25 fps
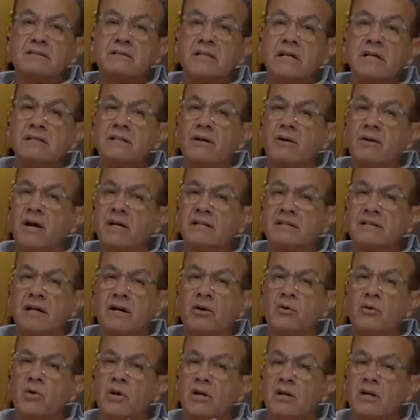ثانيه واحده
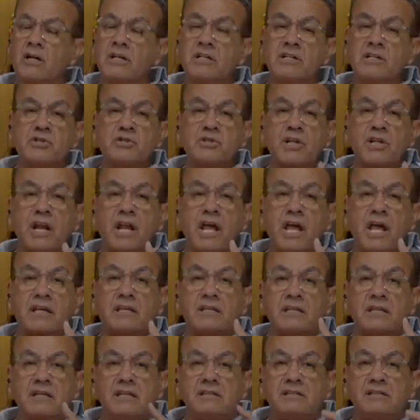هو الراجل
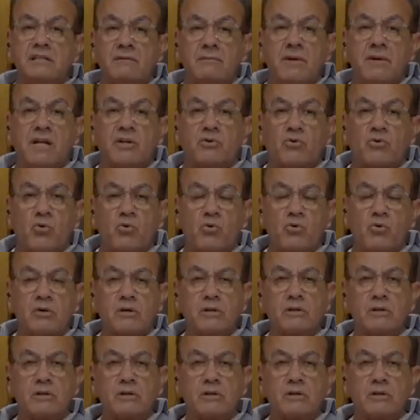اشتراكي انت ملكه